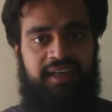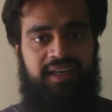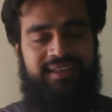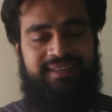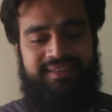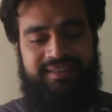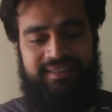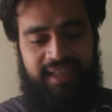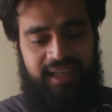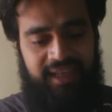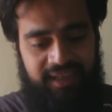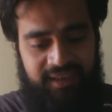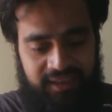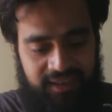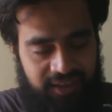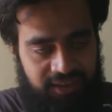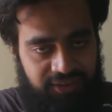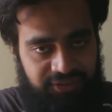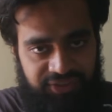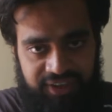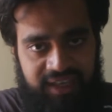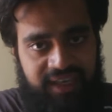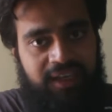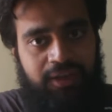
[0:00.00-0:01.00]
इट्स लाइक
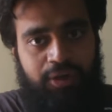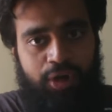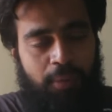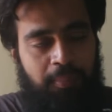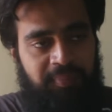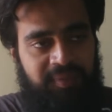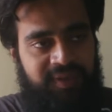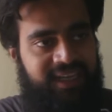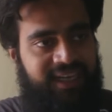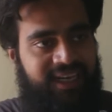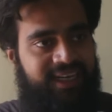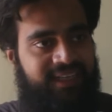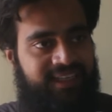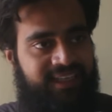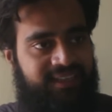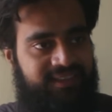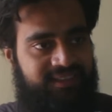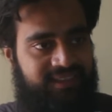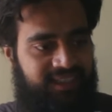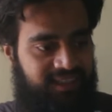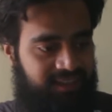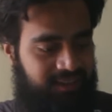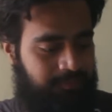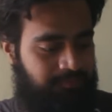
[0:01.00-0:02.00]
अ वेरी
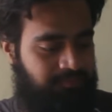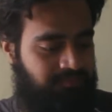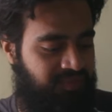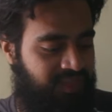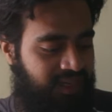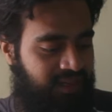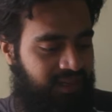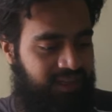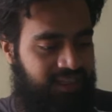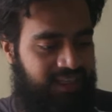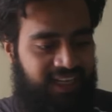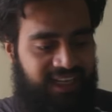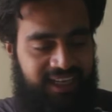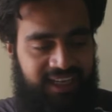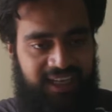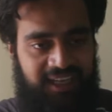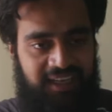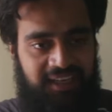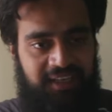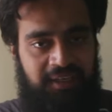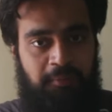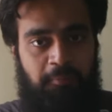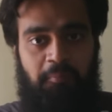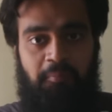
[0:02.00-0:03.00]
कॉम्प्लिकेटेड थिंग
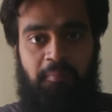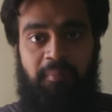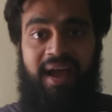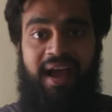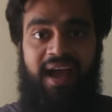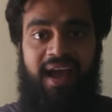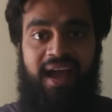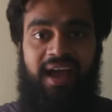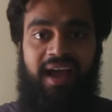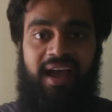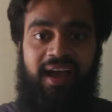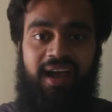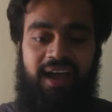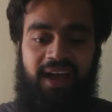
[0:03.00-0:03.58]
लेकिन मैं